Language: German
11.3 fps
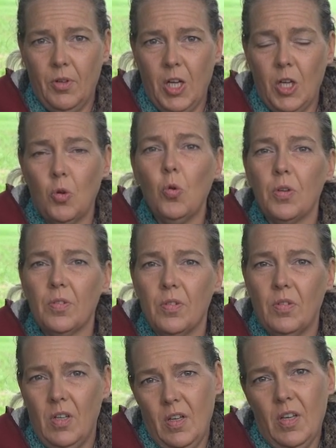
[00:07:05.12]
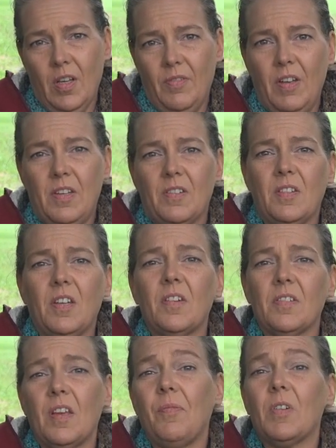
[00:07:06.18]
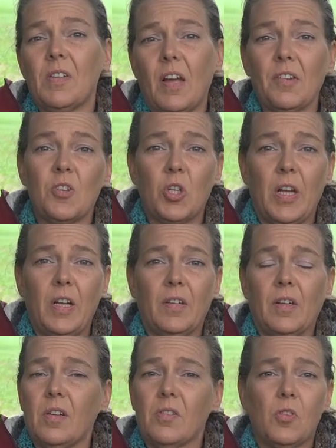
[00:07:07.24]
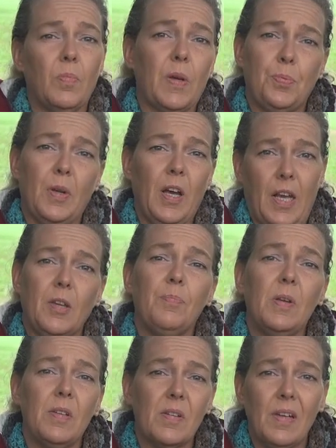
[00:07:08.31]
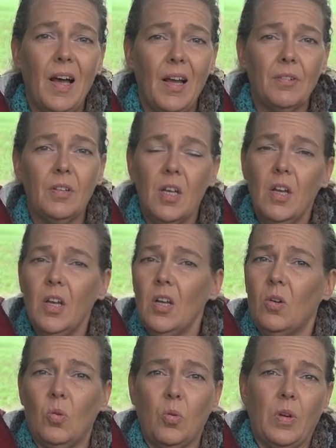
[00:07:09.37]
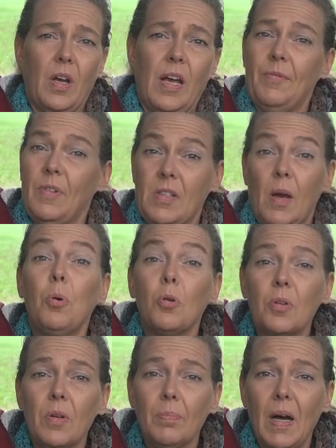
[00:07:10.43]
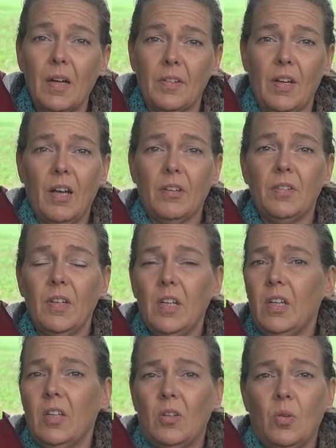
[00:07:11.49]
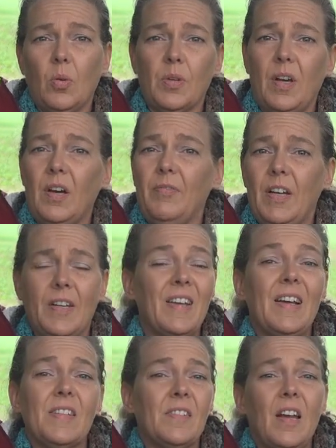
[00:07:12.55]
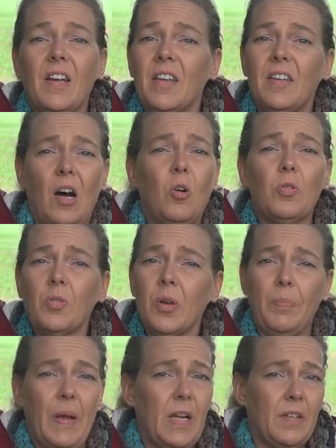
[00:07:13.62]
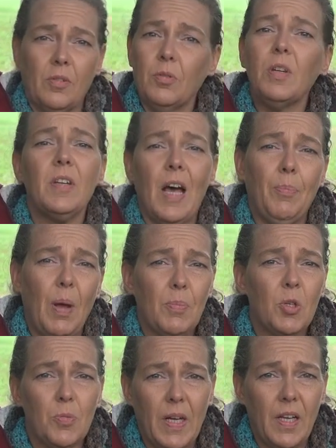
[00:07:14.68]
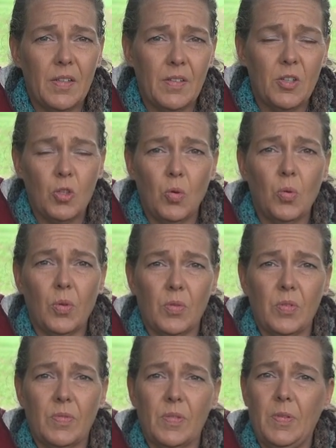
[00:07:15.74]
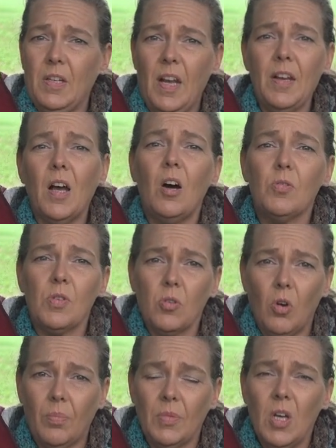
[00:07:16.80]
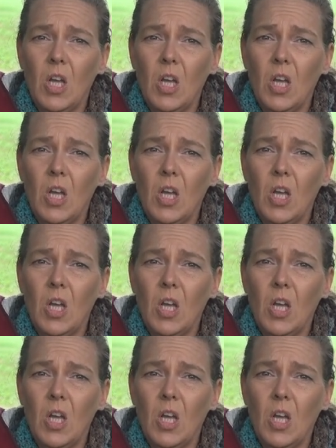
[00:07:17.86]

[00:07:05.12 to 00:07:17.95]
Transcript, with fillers: euren Hund, wenn ihr seht, dass er etwas angestellt hat, also zum Beispiel reingepiselt hat oder etwas kaputt gemacht hat oder wenn er die ganze Zeit gejault und gebellt hat und die Nachbarn beschweren sich schon und sowas. Wenn ihr dann nach Hause kommt